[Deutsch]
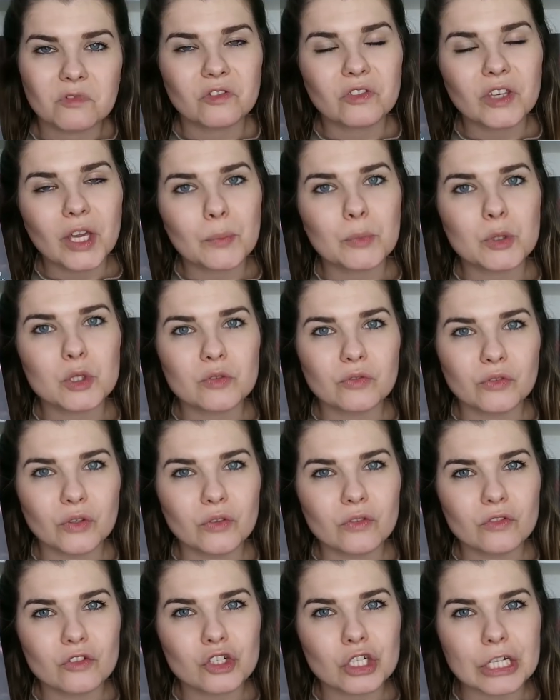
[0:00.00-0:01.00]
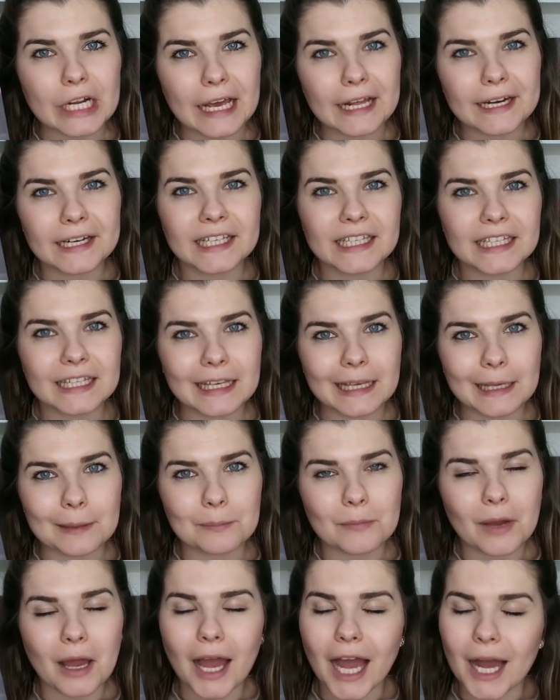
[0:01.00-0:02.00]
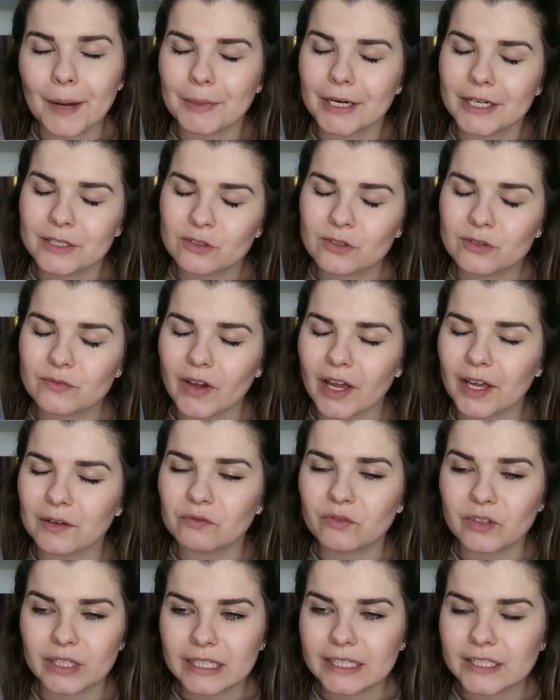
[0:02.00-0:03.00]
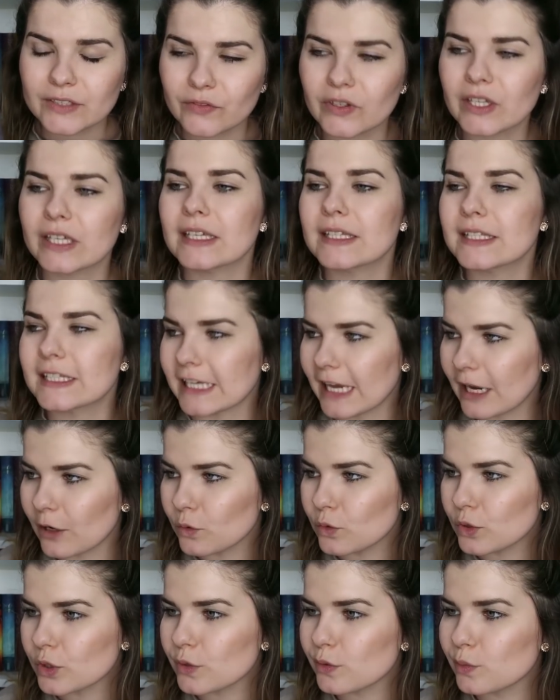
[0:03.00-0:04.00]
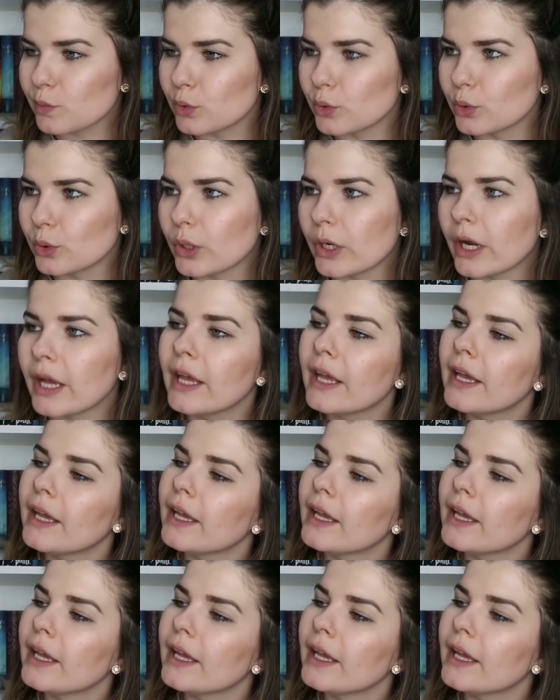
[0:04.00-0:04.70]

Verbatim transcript: vier bis fünf Sterne gegeben habe. Also es war ein wirklich, wirklich sehr gutes Buch.